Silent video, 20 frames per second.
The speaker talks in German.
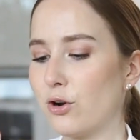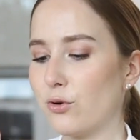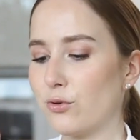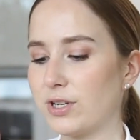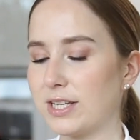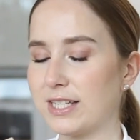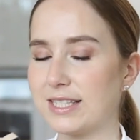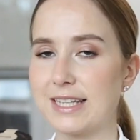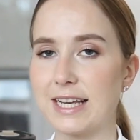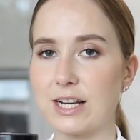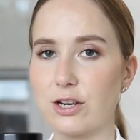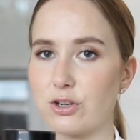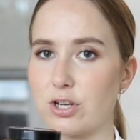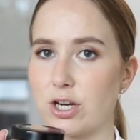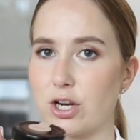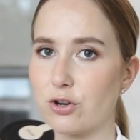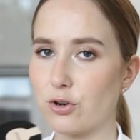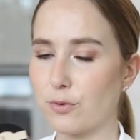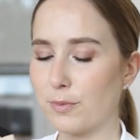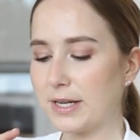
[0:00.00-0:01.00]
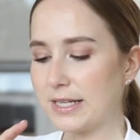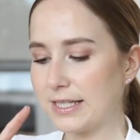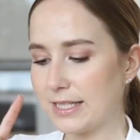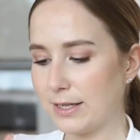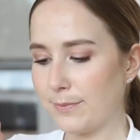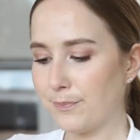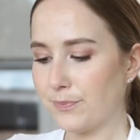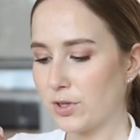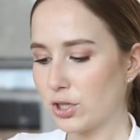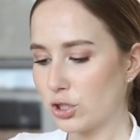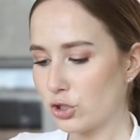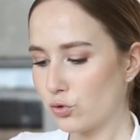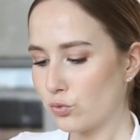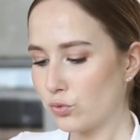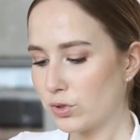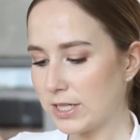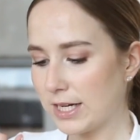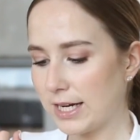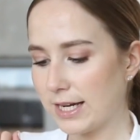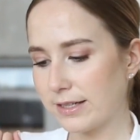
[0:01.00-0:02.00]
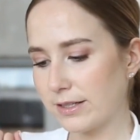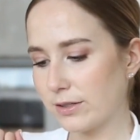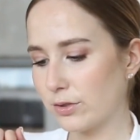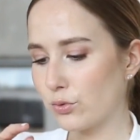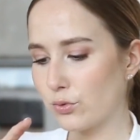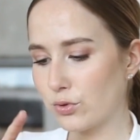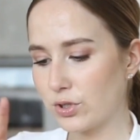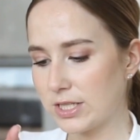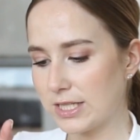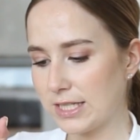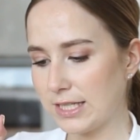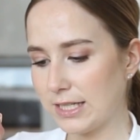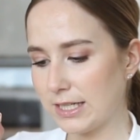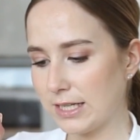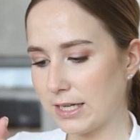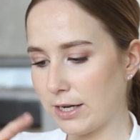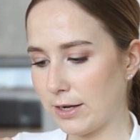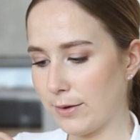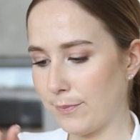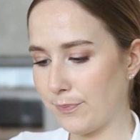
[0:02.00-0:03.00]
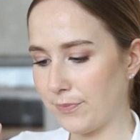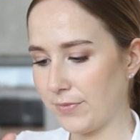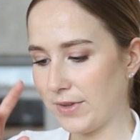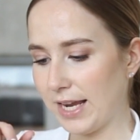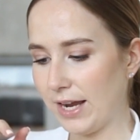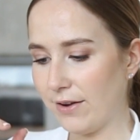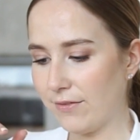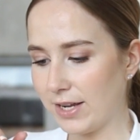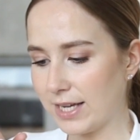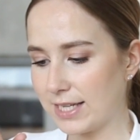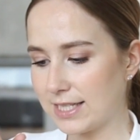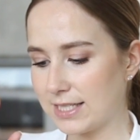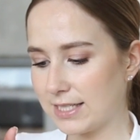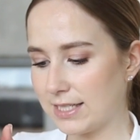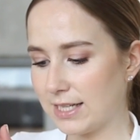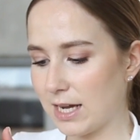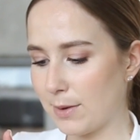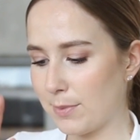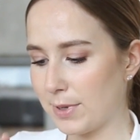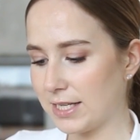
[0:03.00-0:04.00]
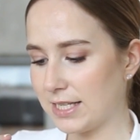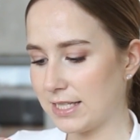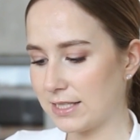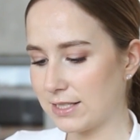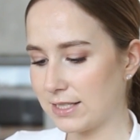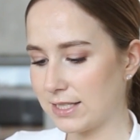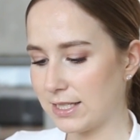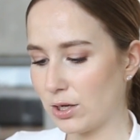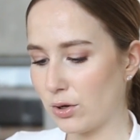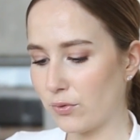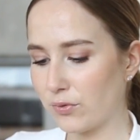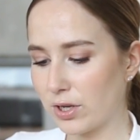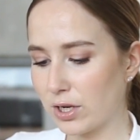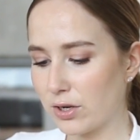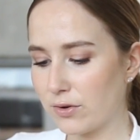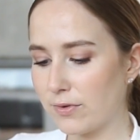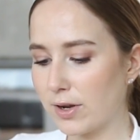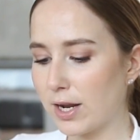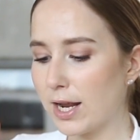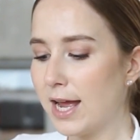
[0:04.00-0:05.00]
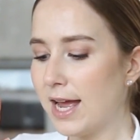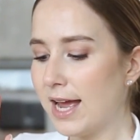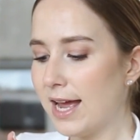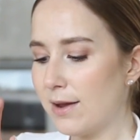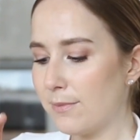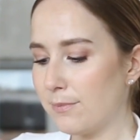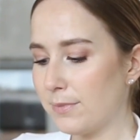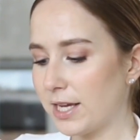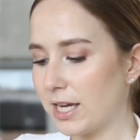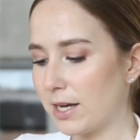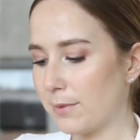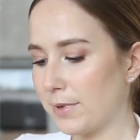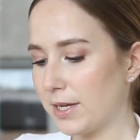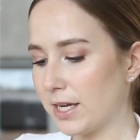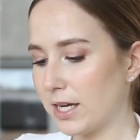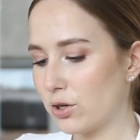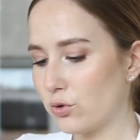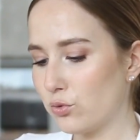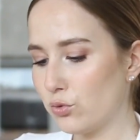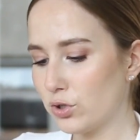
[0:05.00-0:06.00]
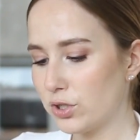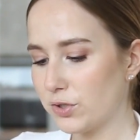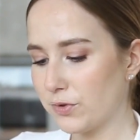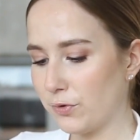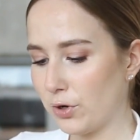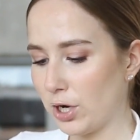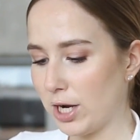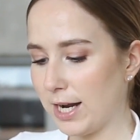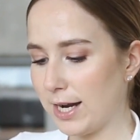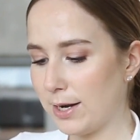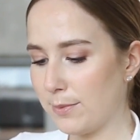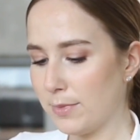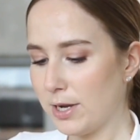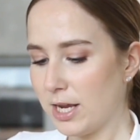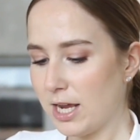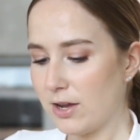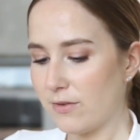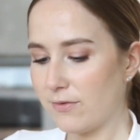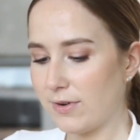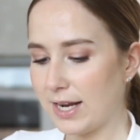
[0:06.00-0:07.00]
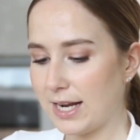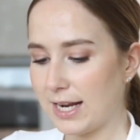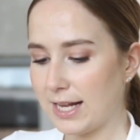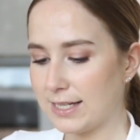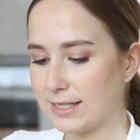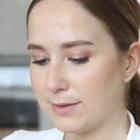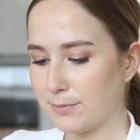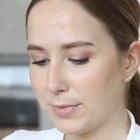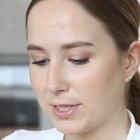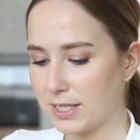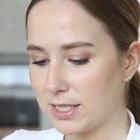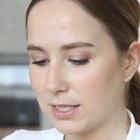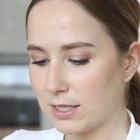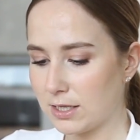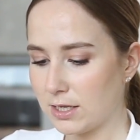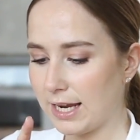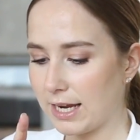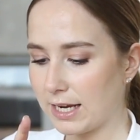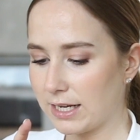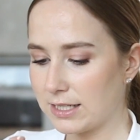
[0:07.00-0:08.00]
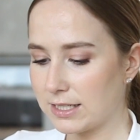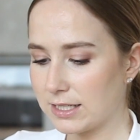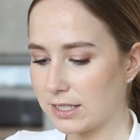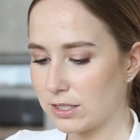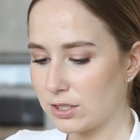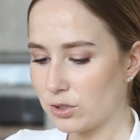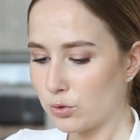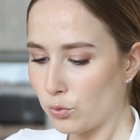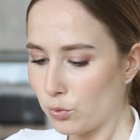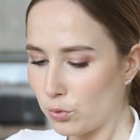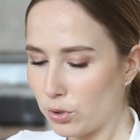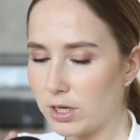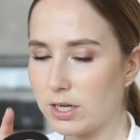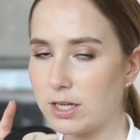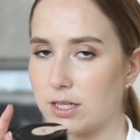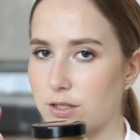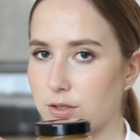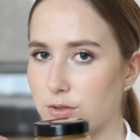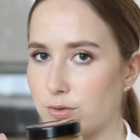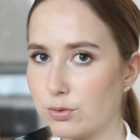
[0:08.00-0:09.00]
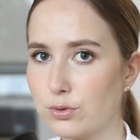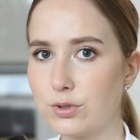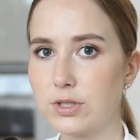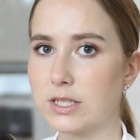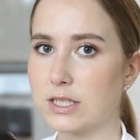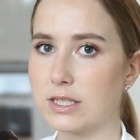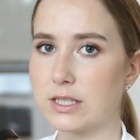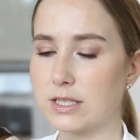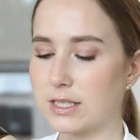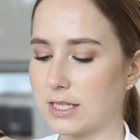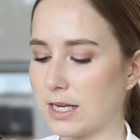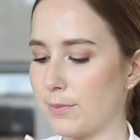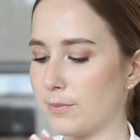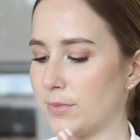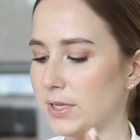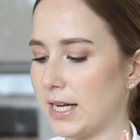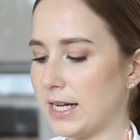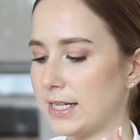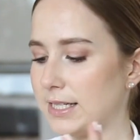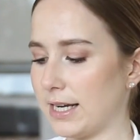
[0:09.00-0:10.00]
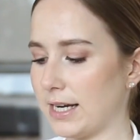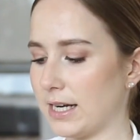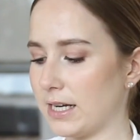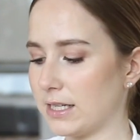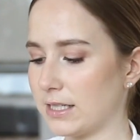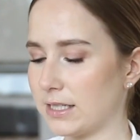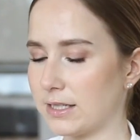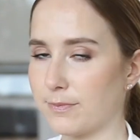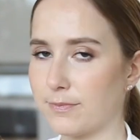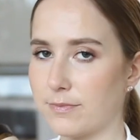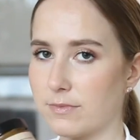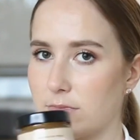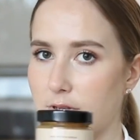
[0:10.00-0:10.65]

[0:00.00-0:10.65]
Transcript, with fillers: Und ich zeige euch gleich auch nochmal die Zutaten und die ähm, Nährwerte, aber die sind hier auf jeden Fall mega, mega gut. Vor allem, weil halt mit Erythritol gesüßt ist, haben die halt eigentlich